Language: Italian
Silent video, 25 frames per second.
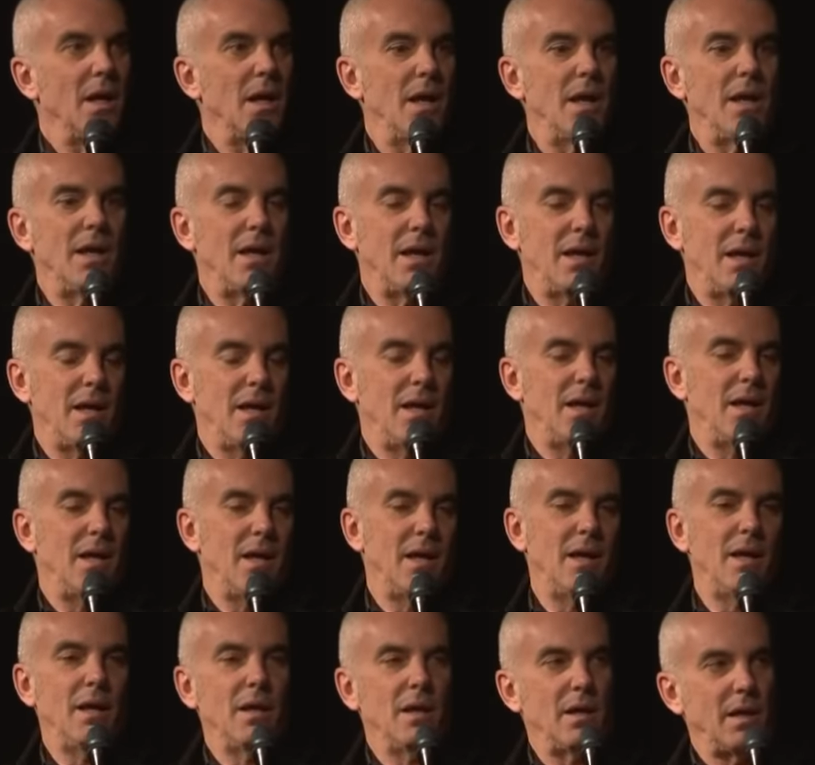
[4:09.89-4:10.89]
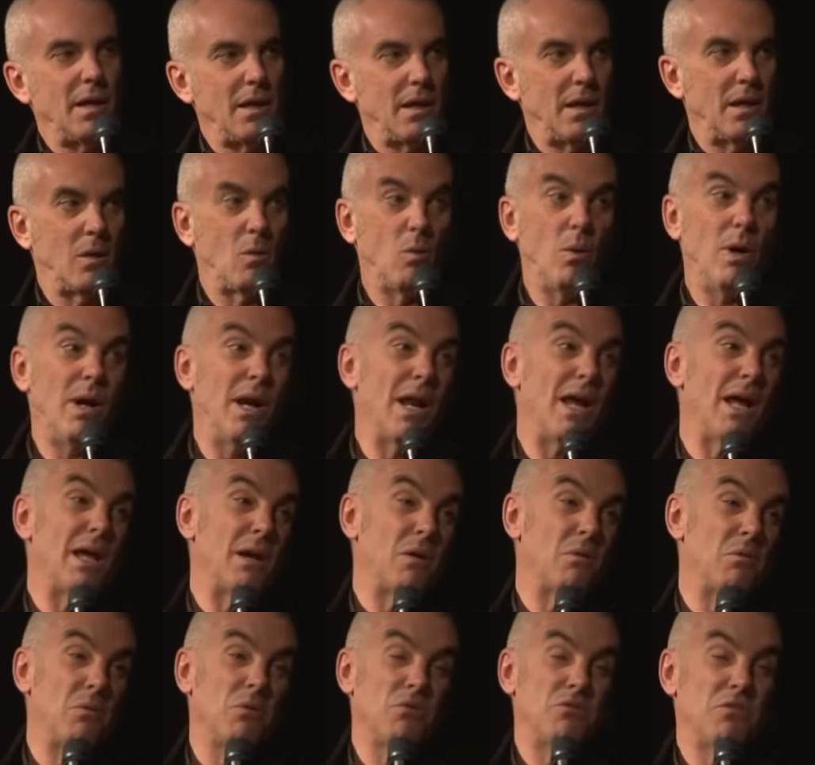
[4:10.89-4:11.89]
E, e quella
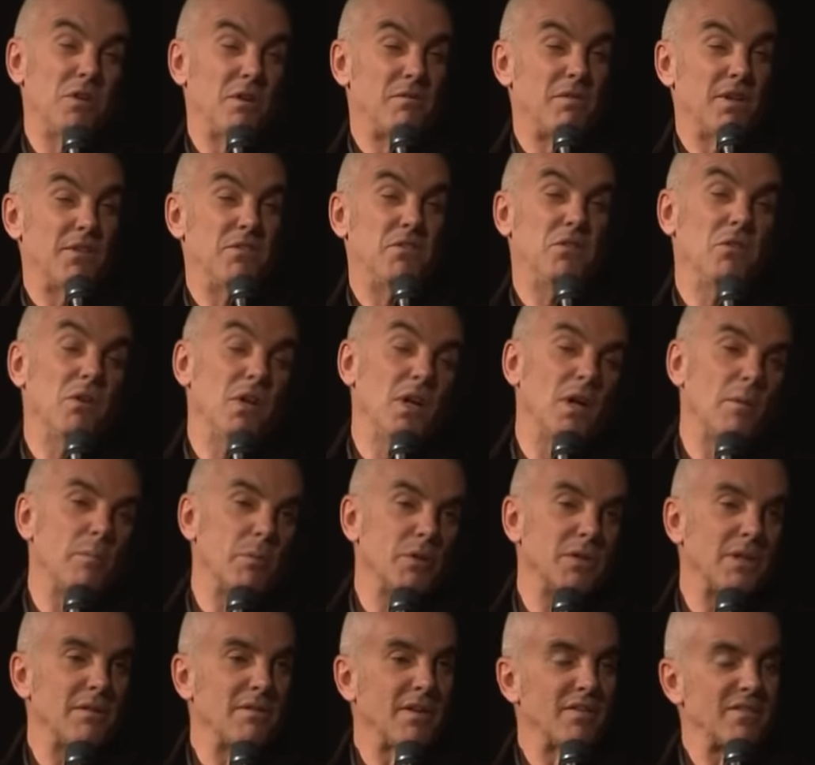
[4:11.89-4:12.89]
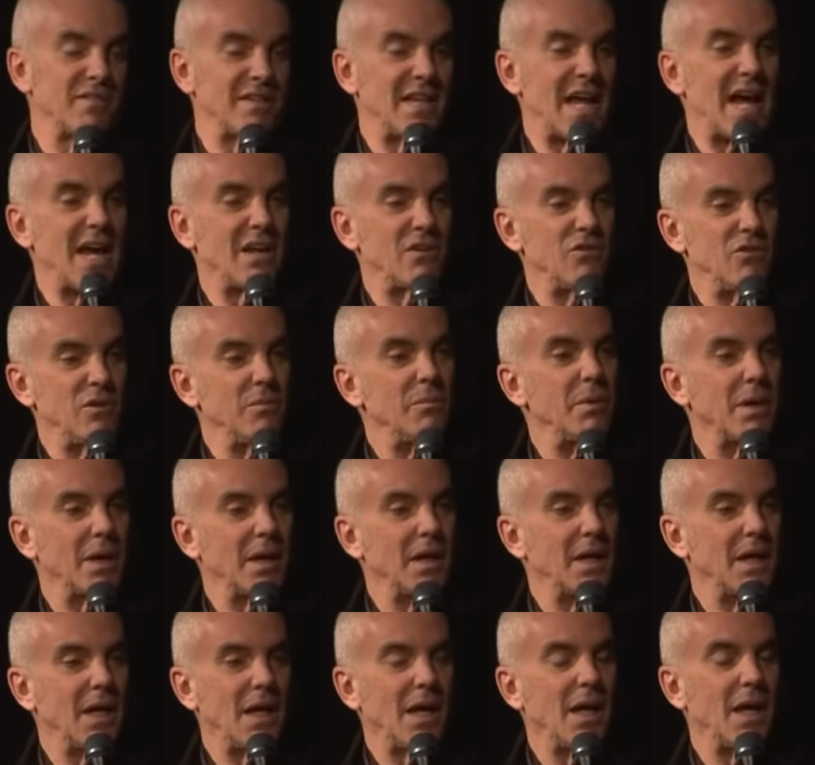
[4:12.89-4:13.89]
era un'osservazione che poteva starci
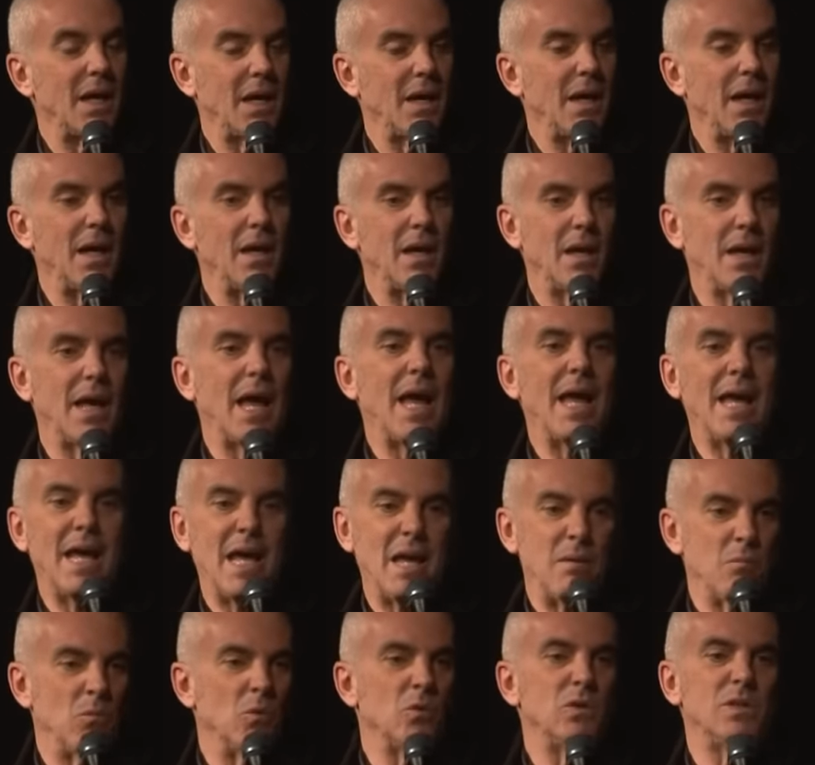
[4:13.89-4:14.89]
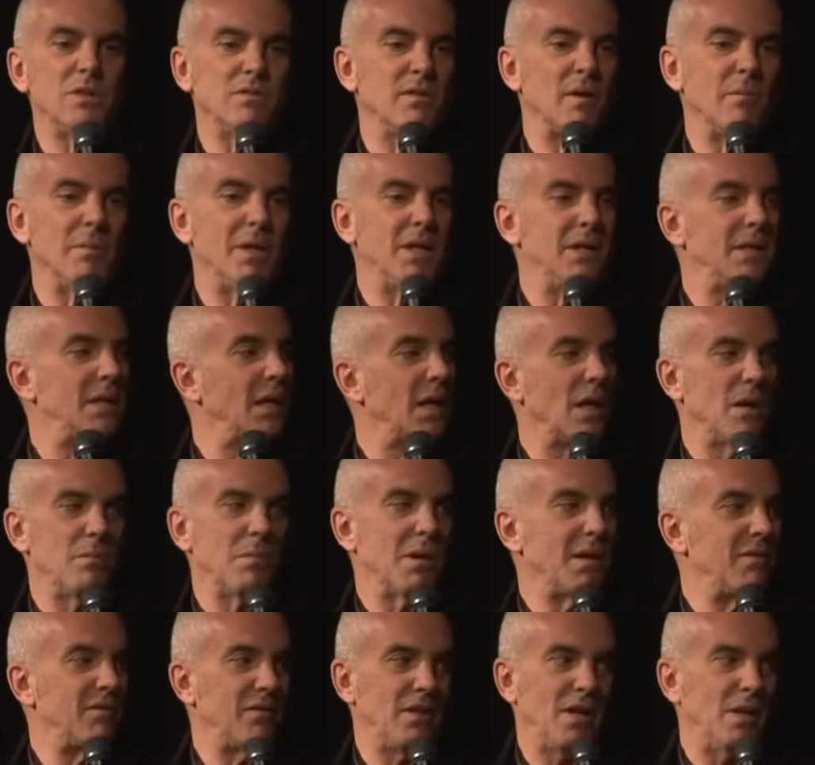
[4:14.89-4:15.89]
perché e emotivamente che il
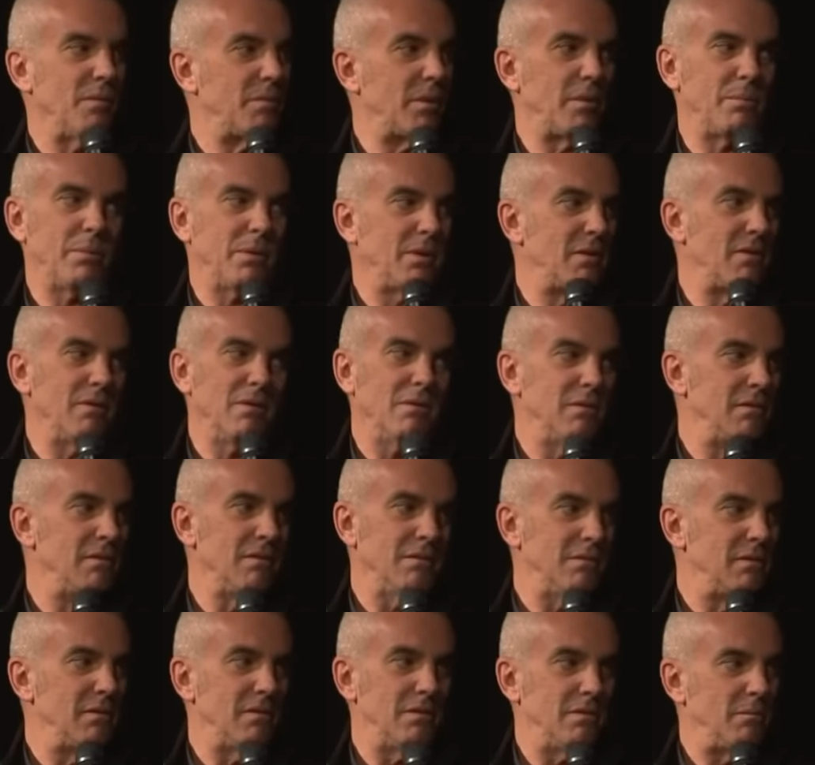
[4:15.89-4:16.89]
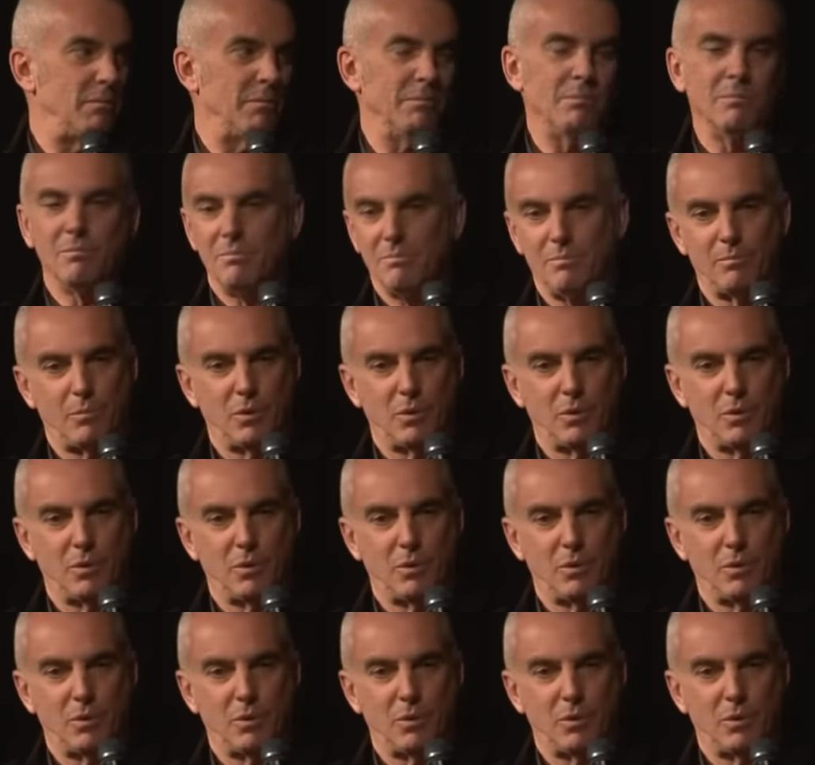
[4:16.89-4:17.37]
Brasile proprio non,